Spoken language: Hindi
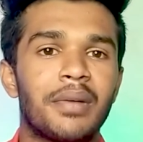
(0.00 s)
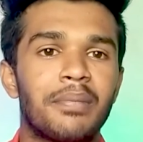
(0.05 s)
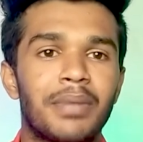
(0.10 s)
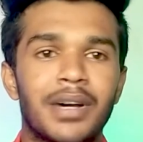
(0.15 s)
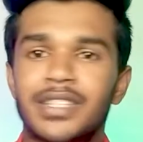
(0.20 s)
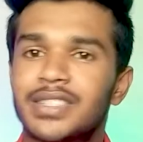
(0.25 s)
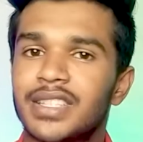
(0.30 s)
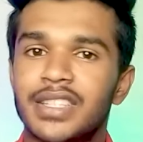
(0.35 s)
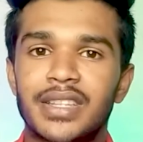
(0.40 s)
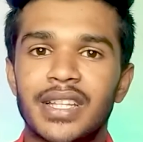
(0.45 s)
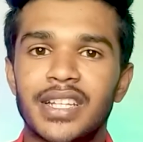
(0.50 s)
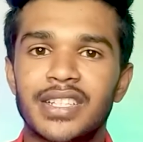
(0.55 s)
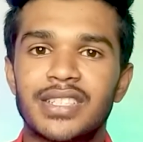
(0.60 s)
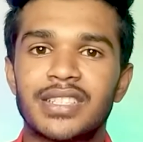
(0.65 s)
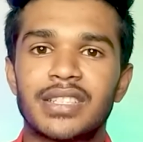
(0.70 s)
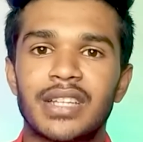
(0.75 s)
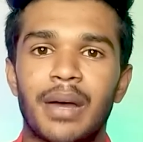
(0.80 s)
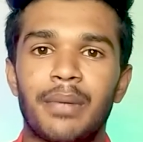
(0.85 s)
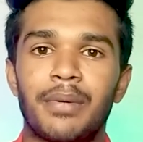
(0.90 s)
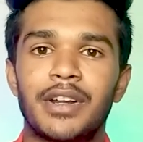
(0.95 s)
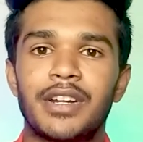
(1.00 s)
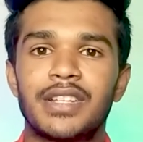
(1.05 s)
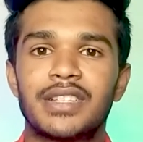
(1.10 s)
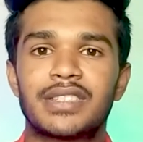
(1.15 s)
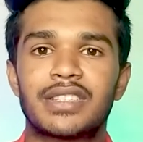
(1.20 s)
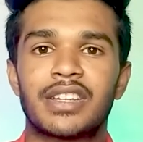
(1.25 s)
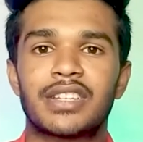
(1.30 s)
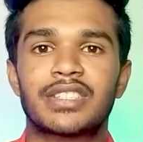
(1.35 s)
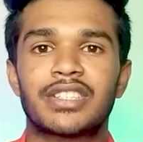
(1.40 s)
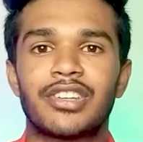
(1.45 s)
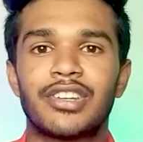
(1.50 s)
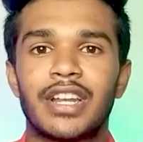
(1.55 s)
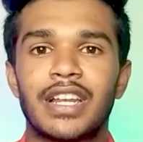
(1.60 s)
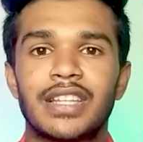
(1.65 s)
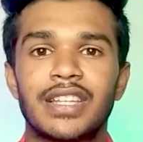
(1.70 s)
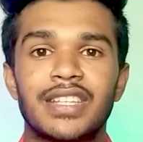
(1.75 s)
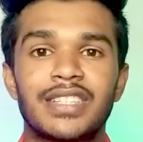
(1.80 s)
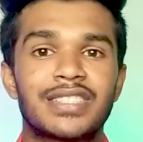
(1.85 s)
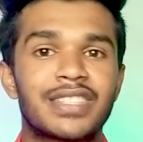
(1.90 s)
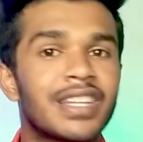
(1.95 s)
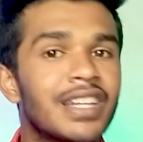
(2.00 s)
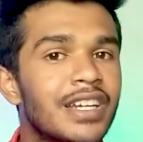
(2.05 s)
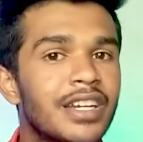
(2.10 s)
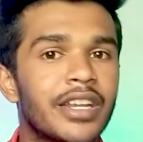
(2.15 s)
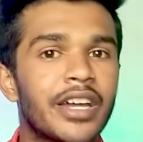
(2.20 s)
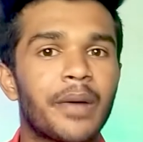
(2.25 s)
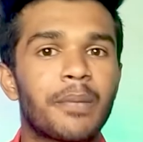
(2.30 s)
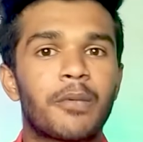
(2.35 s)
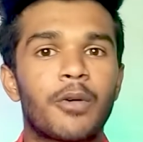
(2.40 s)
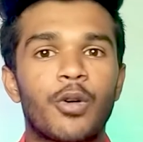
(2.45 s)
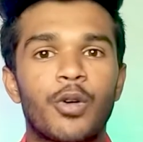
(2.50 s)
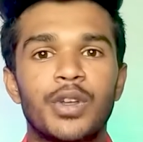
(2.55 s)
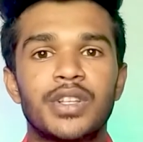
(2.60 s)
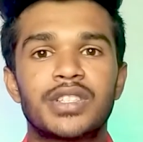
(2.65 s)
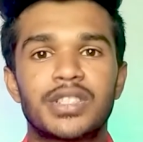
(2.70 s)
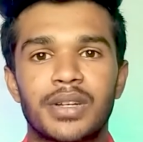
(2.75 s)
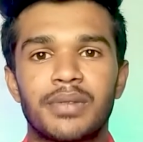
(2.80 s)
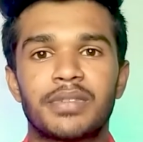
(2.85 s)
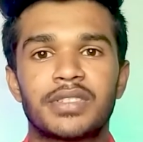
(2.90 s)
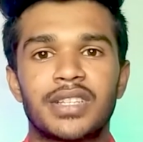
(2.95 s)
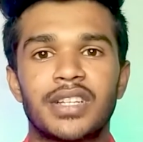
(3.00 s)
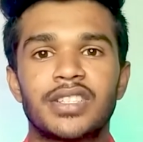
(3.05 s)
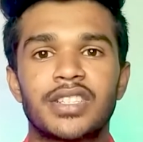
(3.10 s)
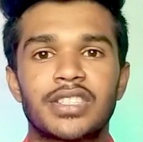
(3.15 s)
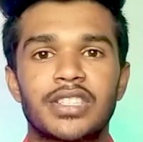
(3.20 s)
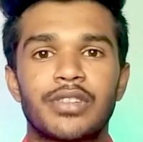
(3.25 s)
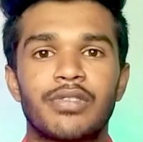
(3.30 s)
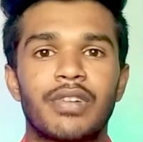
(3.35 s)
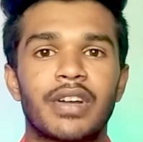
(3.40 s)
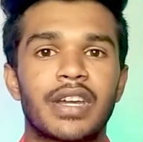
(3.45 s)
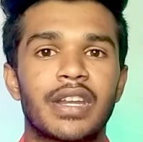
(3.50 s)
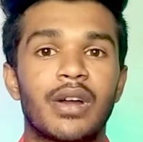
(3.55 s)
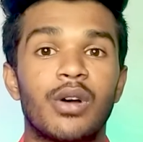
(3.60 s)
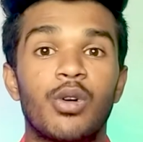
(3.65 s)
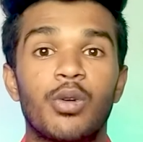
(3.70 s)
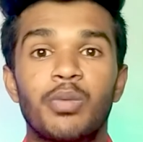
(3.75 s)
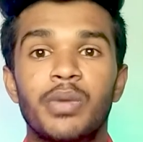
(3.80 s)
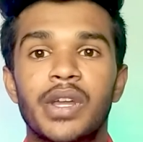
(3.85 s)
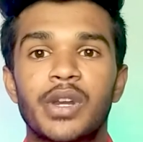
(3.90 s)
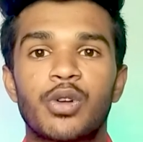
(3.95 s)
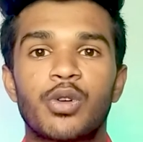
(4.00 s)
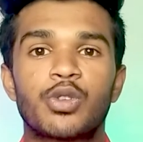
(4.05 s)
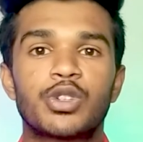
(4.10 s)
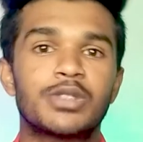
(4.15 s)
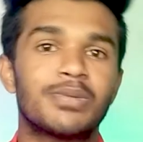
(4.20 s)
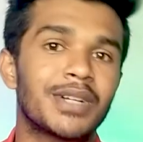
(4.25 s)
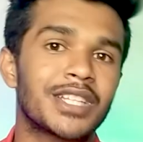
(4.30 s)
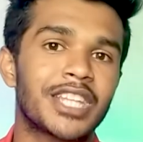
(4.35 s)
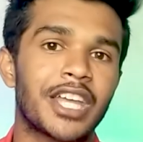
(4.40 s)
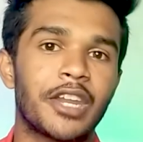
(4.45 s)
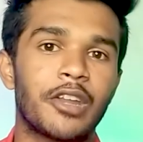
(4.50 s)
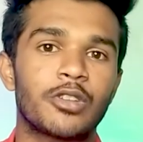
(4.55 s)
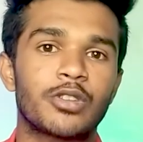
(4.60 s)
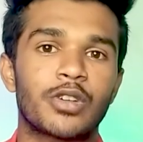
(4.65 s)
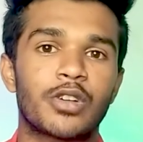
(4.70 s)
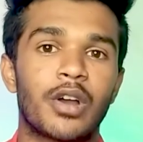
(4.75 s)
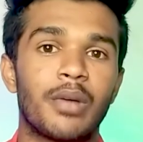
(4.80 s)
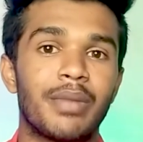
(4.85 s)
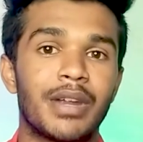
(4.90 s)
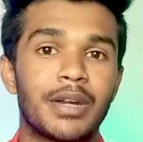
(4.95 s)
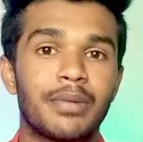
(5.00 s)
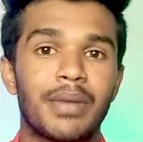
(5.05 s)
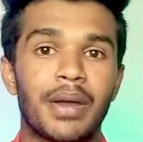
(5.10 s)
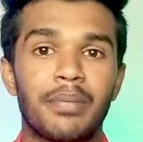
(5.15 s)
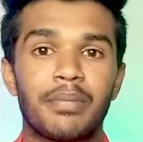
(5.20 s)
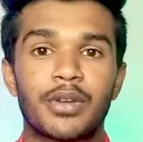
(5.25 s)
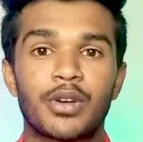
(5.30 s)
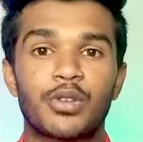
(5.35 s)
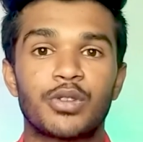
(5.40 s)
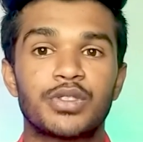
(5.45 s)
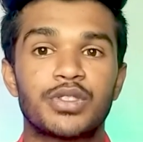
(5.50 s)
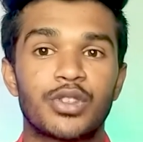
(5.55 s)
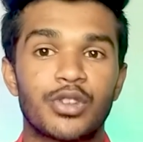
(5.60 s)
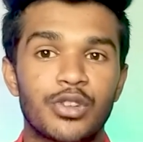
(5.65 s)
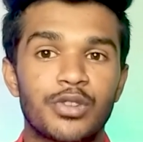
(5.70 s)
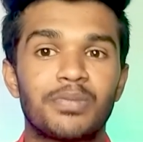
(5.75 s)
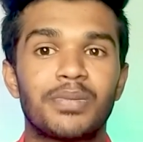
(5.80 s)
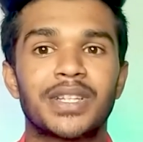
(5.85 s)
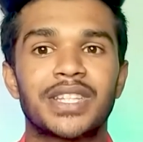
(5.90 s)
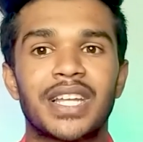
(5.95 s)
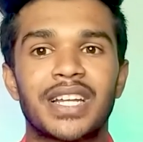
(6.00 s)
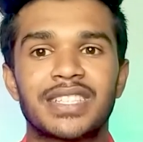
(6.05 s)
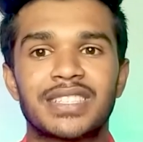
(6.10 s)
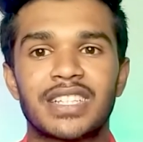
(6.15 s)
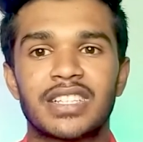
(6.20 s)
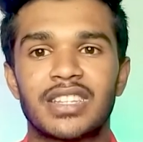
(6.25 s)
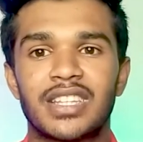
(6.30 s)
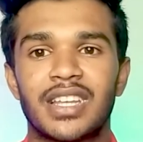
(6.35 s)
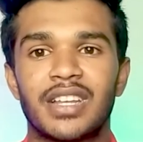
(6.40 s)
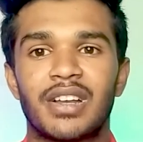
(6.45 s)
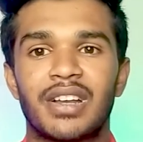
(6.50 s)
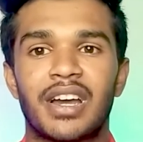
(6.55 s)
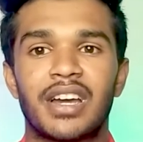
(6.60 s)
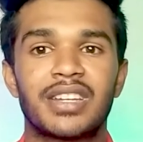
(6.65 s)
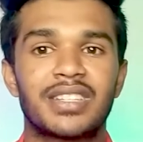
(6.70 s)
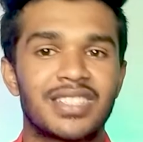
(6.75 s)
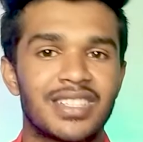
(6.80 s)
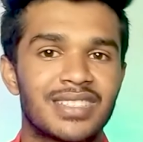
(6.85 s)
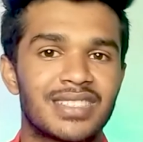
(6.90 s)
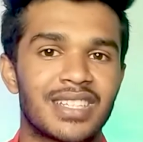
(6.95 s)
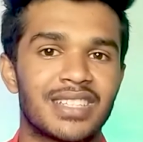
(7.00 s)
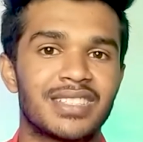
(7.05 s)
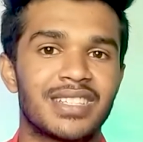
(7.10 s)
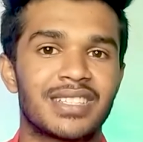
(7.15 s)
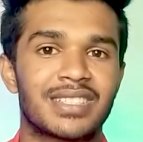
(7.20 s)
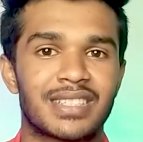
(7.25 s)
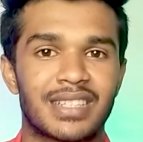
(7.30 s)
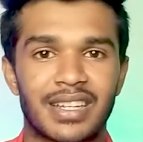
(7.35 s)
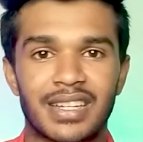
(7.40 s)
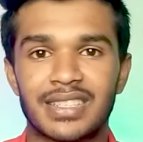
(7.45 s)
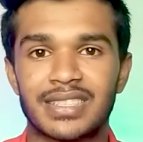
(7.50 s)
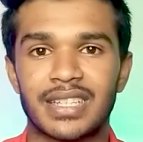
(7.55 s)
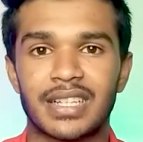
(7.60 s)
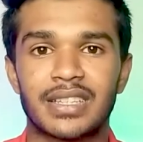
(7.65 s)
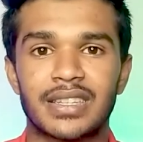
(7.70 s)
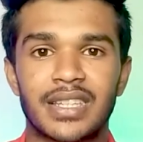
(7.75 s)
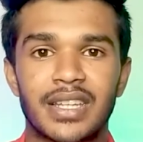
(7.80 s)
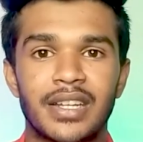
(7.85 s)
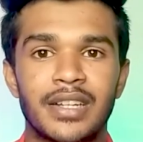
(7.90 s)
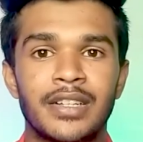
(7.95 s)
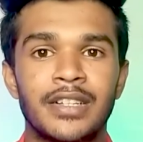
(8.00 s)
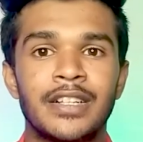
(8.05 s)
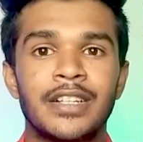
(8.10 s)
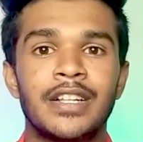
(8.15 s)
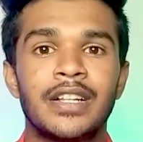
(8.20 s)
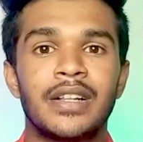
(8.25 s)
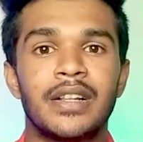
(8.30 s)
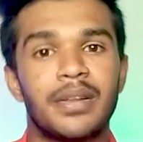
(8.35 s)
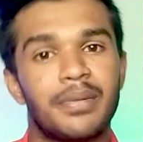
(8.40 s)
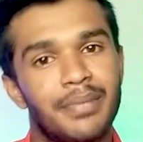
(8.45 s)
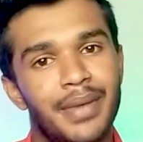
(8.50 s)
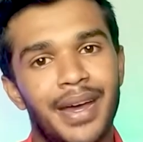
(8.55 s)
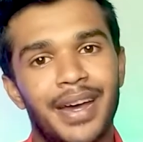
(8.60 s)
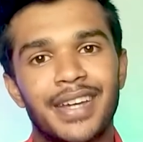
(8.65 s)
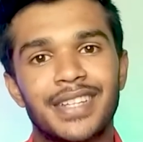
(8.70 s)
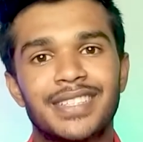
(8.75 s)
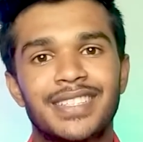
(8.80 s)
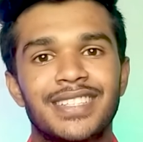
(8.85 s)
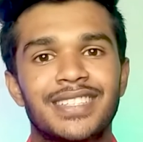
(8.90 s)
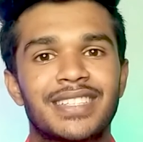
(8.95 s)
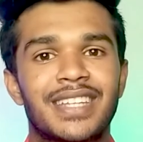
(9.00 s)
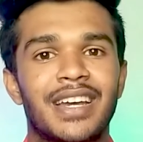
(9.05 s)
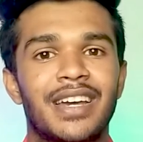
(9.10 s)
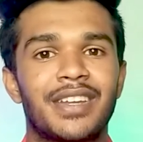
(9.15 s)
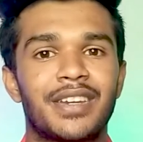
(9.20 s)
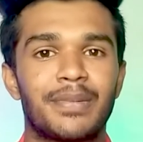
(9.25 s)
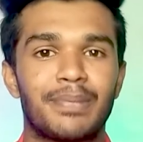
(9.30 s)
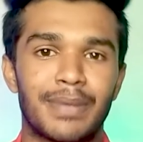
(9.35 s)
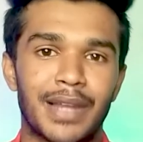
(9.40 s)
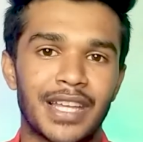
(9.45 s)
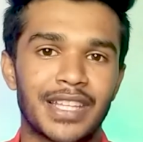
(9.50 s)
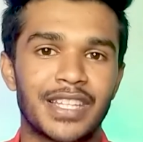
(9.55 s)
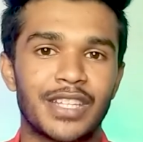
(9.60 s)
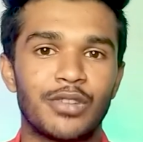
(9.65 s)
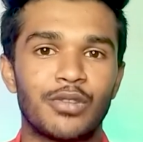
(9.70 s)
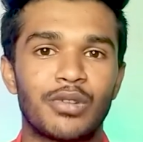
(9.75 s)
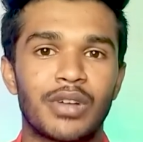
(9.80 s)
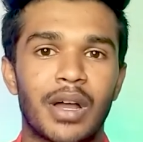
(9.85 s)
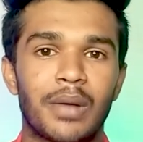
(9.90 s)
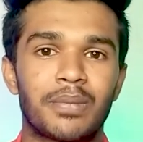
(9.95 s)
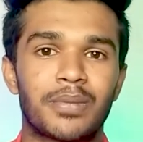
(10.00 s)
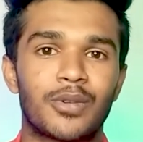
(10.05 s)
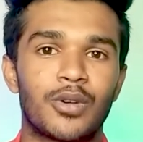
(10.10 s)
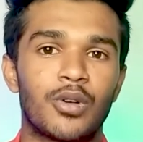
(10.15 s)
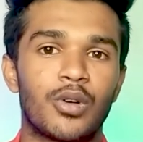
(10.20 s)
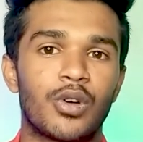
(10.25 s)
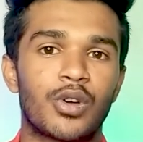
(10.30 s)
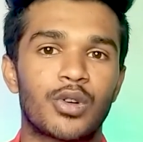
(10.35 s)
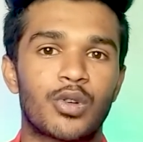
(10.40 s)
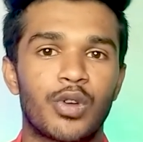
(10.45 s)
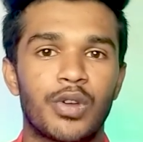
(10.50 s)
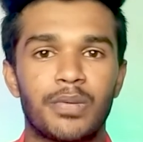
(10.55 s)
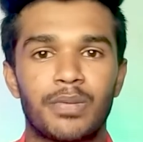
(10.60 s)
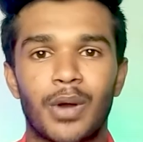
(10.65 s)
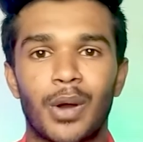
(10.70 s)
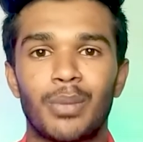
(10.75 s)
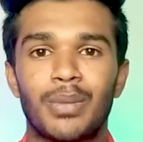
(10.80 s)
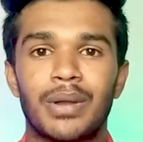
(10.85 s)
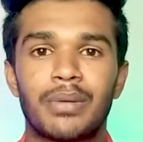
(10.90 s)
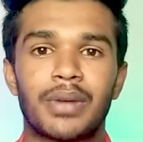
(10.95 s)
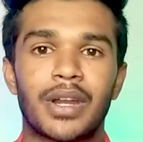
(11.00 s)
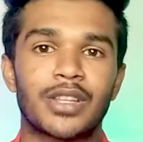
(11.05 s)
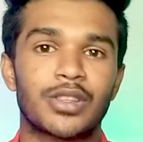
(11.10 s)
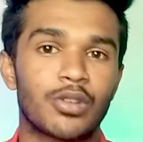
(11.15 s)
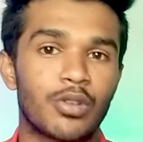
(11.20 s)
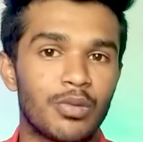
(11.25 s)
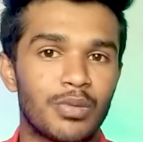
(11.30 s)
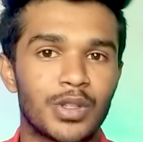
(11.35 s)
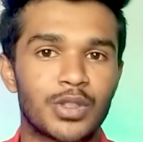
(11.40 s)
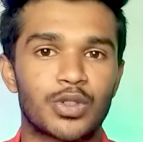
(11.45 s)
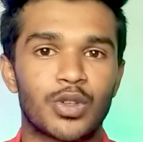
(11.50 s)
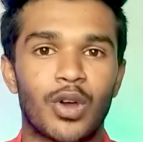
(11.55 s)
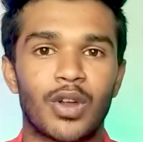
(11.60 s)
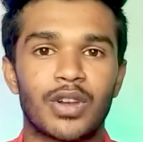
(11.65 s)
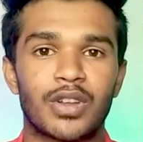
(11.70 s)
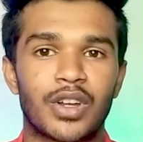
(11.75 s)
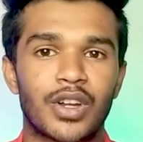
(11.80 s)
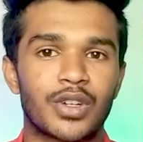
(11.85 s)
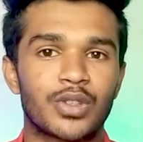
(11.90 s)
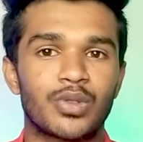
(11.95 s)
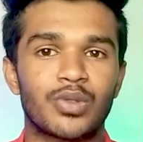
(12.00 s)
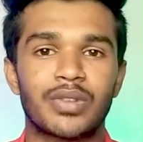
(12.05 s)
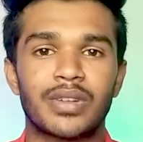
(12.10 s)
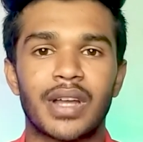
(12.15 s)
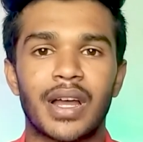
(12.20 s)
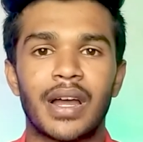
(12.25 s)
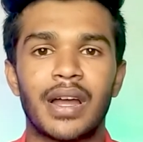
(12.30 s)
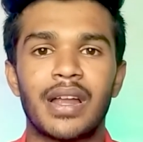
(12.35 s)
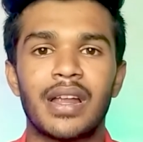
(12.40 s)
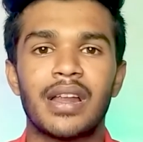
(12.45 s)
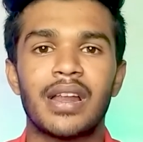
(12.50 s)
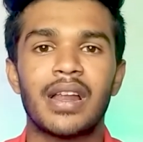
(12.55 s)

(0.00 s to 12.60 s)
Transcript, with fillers: बस इतने चीज़ आप डिस्कस करने आते हैं इसके रिलेटेड आपको कोई सजेशन वगैरह हो मेरे को कुछ बताना हो तो कमेंट में आप मेरे को ज़रूर बता सकते हैं हर चीज़ सजेस्ट कर सकते हैं मैं हर चीज़ का रिप्लाई दे दूँगा आपको और कोई प्रॉब्लम रहा तो वो भी सॉल्व कर दूँगा